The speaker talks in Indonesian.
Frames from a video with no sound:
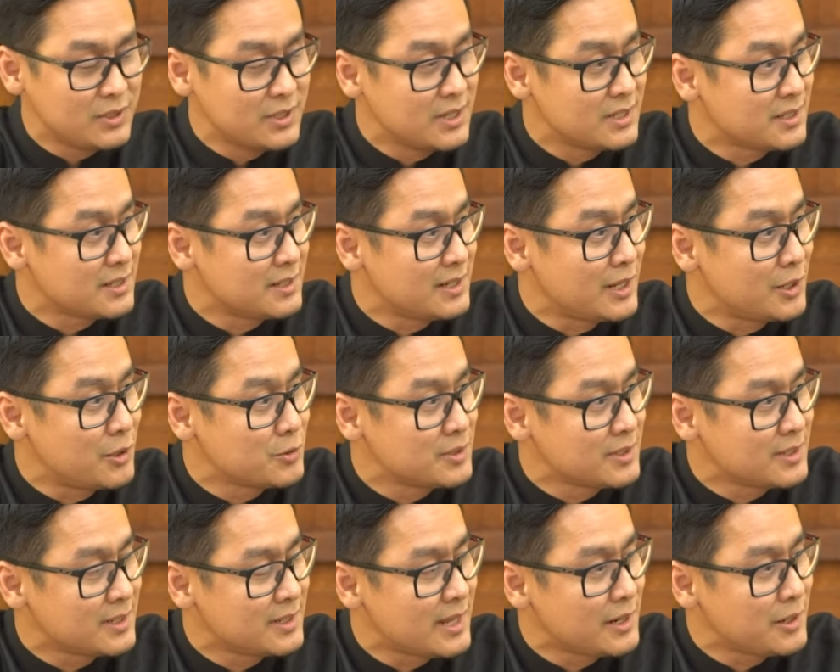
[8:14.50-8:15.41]
punya
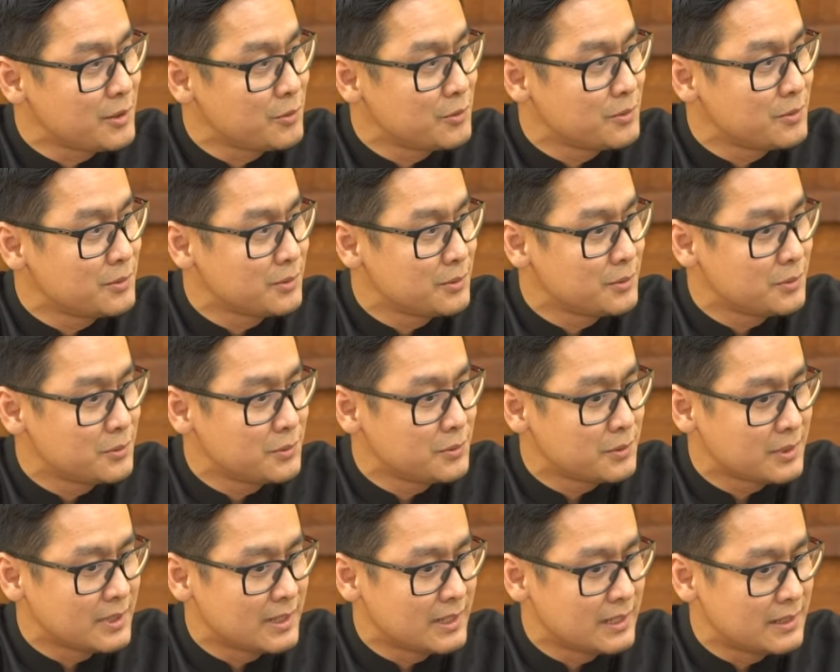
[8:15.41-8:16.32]
skenario-skenario
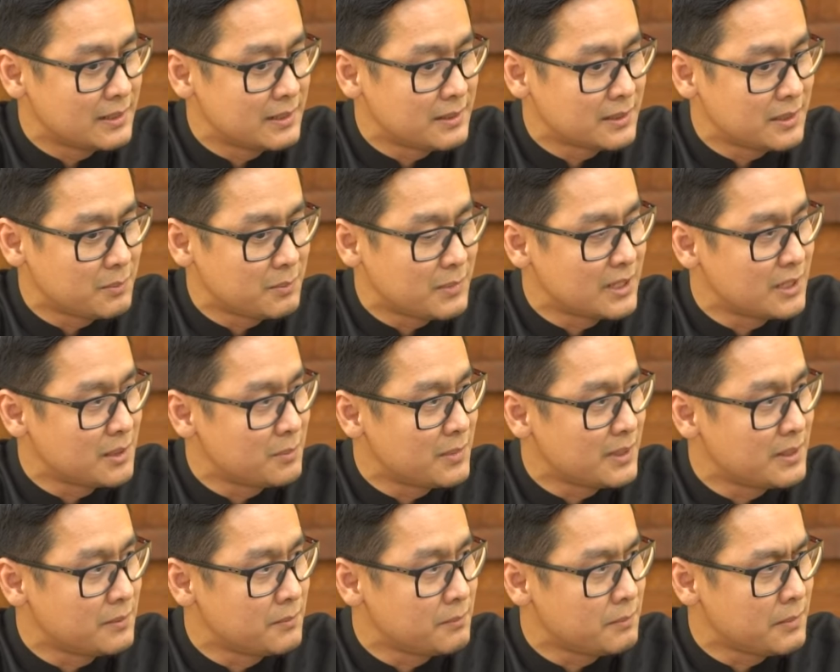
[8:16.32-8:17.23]
untuk eh,
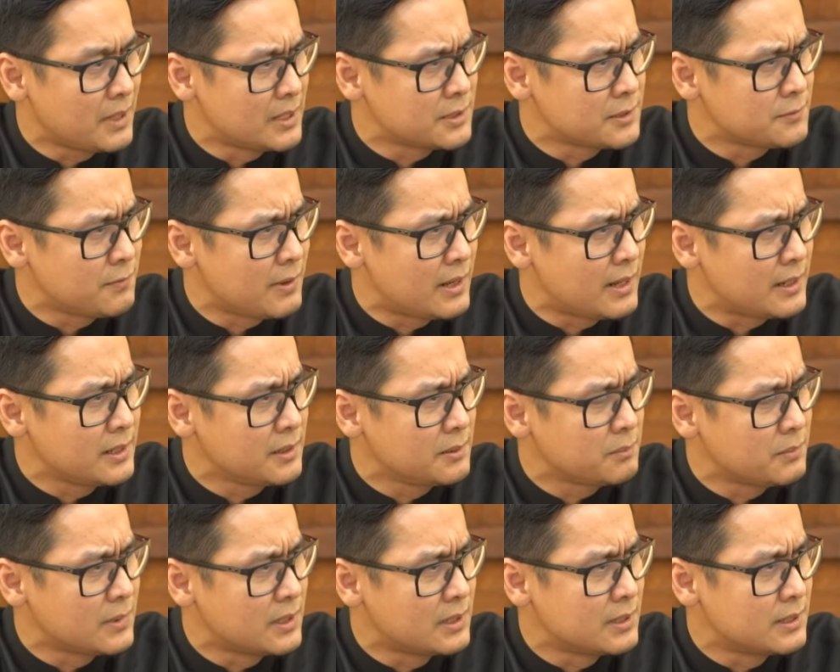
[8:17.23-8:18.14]
teman-teman uh, Mas
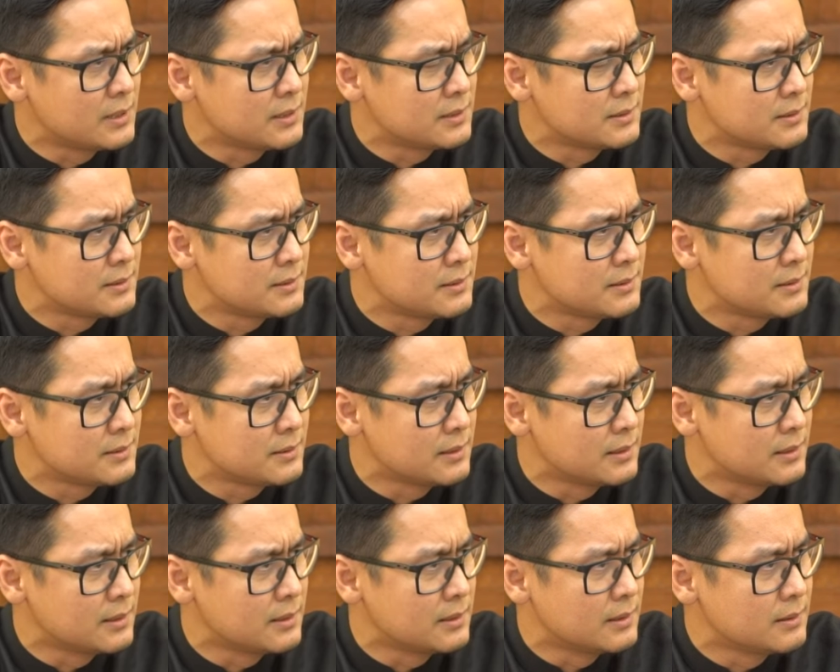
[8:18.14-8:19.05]
Farid, Mas
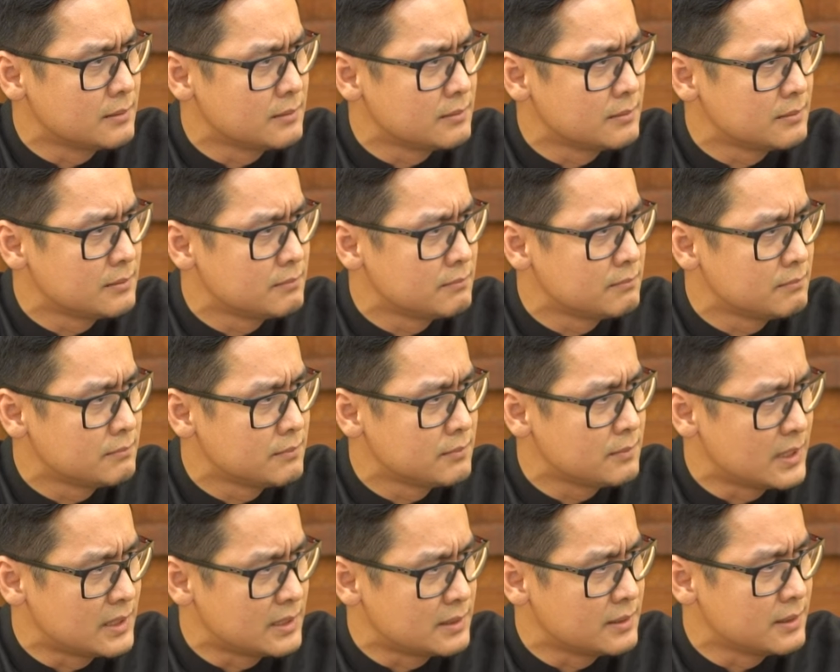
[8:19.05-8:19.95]
uh,
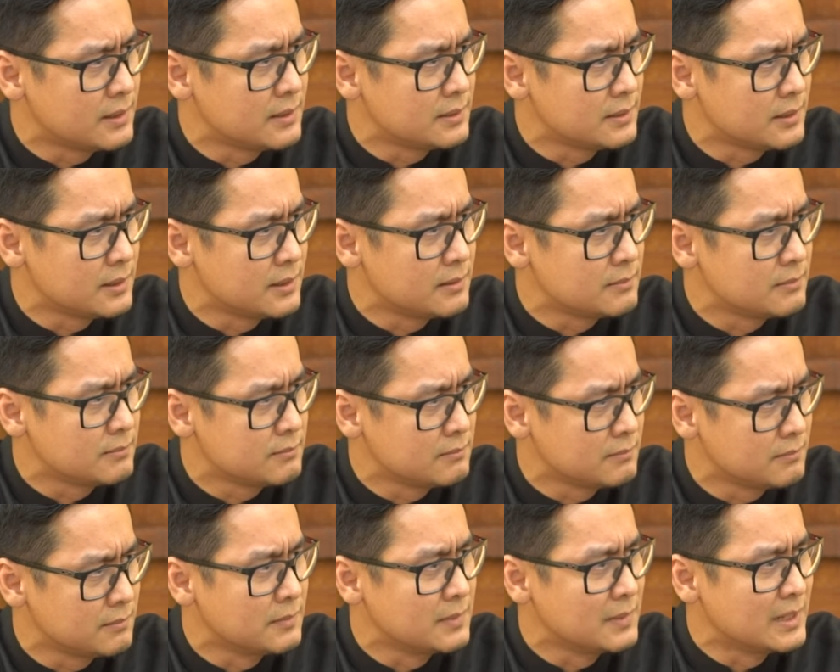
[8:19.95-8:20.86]
Mas Reza.
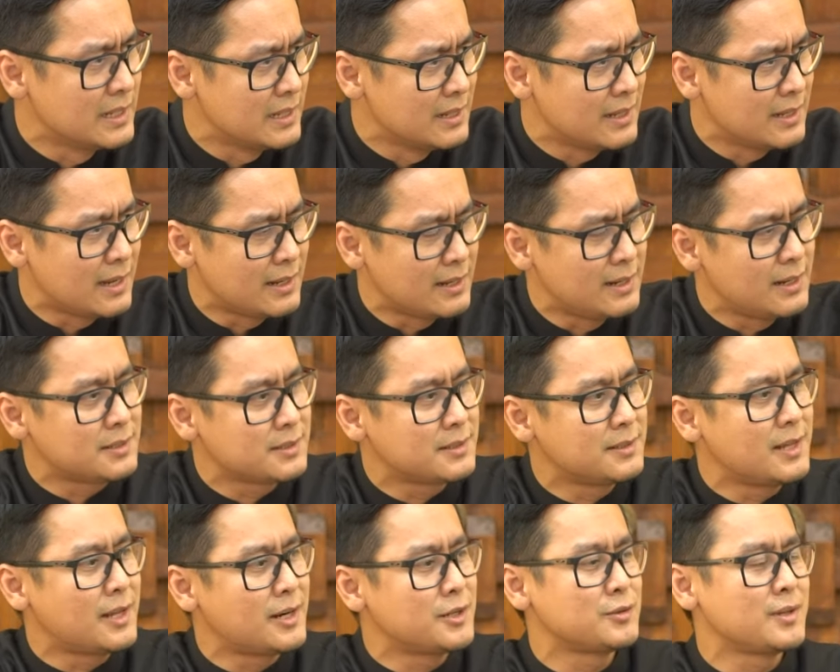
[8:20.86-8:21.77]
Hmm. Ada
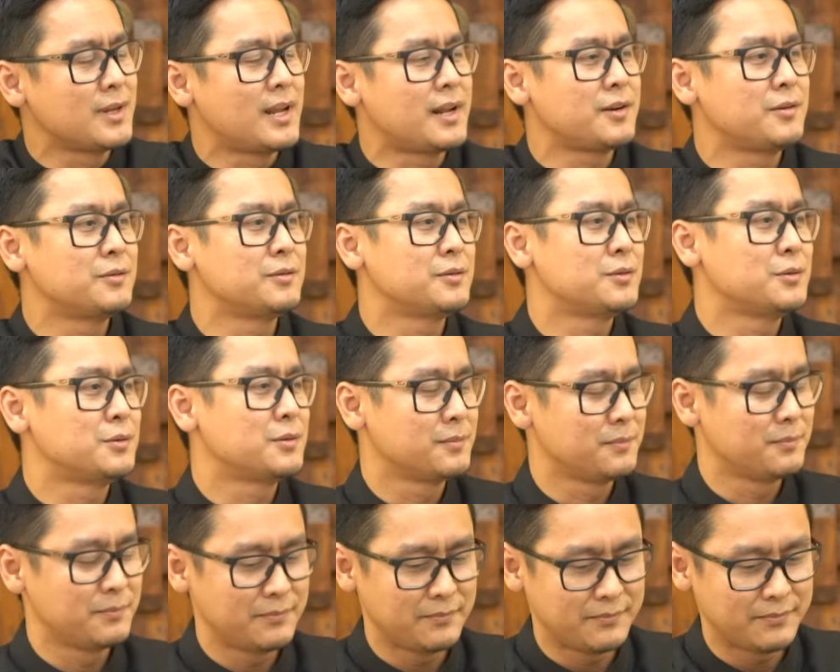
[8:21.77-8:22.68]
skenario-skenario untuk